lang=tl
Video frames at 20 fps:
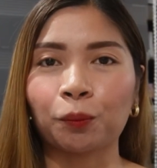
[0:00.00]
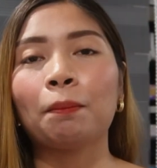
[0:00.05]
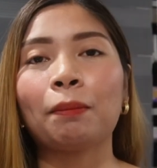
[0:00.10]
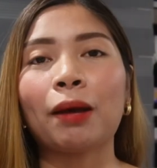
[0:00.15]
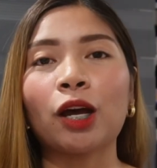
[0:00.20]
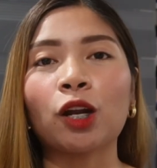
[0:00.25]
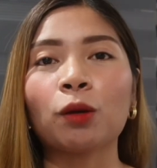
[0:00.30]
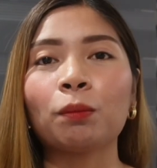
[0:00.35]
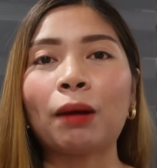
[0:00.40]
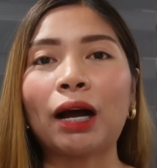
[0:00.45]

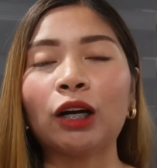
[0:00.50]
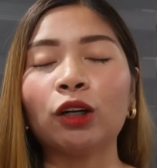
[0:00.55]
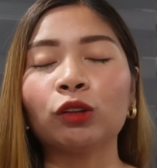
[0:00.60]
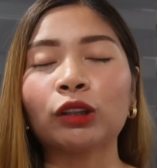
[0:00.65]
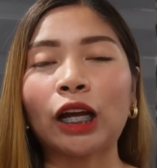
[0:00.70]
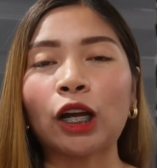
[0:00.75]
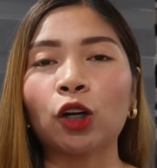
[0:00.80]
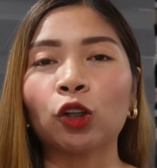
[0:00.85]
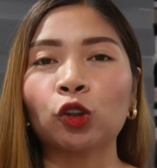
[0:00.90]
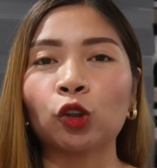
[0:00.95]
Pero bago
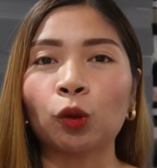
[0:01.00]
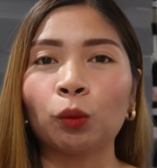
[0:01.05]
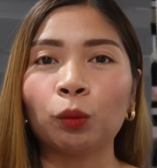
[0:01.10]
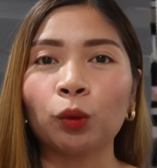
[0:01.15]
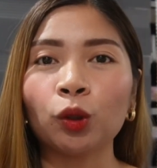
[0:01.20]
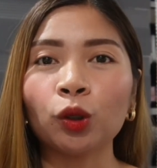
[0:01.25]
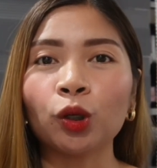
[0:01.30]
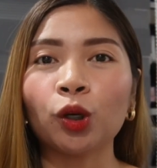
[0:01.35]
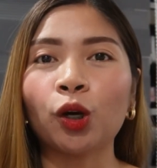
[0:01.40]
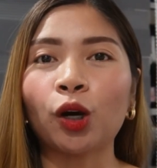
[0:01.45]
tayo
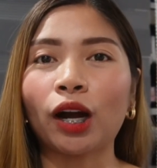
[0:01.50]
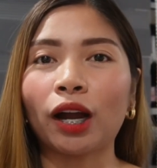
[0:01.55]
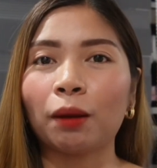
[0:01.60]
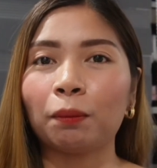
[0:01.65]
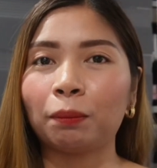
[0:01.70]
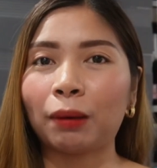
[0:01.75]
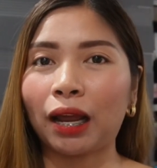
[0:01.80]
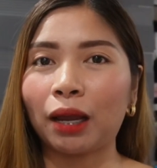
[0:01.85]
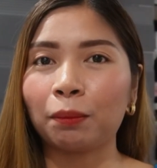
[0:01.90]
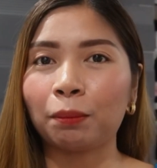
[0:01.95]
tumungo kay
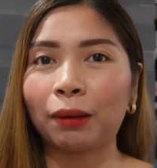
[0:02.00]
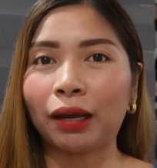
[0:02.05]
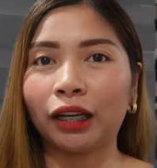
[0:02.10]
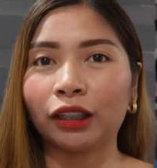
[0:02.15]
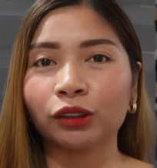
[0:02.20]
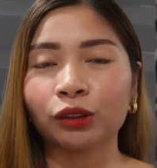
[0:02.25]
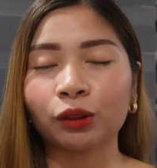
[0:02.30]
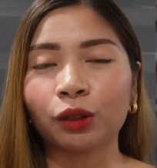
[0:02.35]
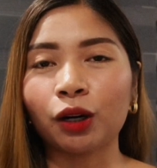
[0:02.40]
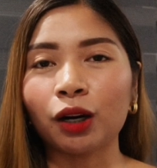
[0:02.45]
Fly
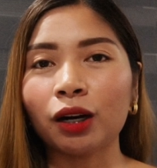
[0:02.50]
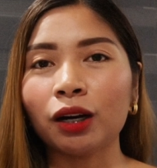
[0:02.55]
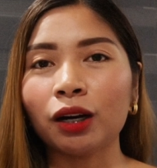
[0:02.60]
Peso,